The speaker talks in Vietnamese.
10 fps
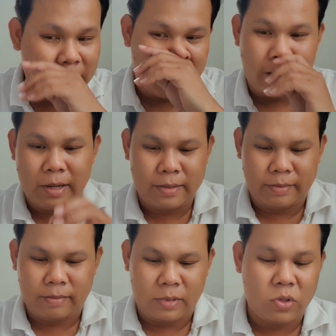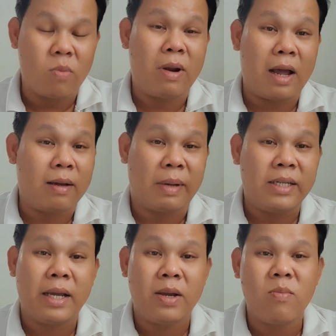đó nói chung là 7 c
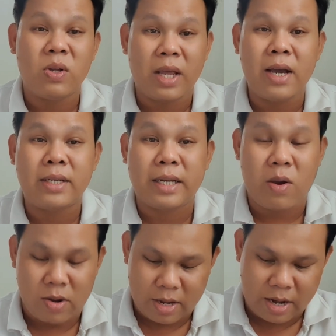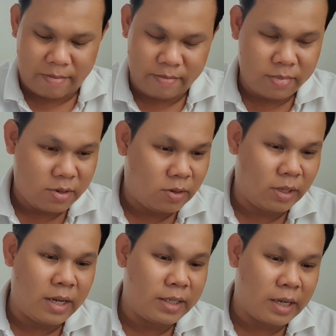cũng có tiếng ở sài gòn nha anh em có
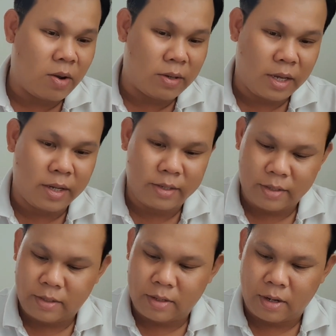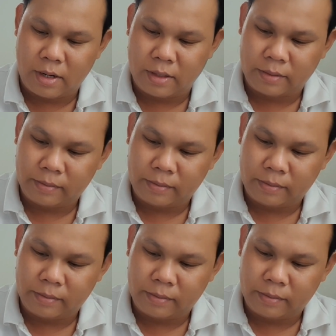tiếng ở sài gòn nha đó